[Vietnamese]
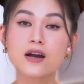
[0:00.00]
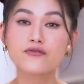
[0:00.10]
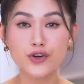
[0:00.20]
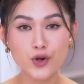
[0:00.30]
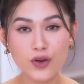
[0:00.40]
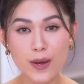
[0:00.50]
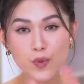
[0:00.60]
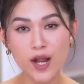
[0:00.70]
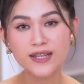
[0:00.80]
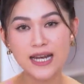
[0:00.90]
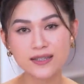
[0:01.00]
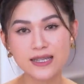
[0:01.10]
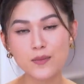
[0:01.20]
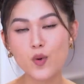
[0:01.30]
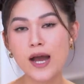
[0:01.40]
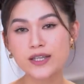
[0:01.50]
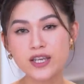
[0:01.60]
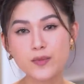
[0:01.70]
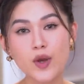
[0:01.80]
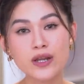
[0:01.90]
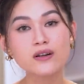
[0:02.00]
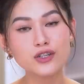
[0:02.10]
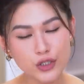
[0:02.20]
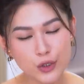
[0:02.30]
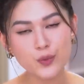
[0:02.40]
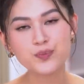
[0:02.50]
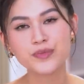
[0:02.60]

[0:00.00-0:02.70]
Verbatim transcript: Đợt vừa rồi các brand tặng Tâm quà cho dịp Noel rất là nhiều.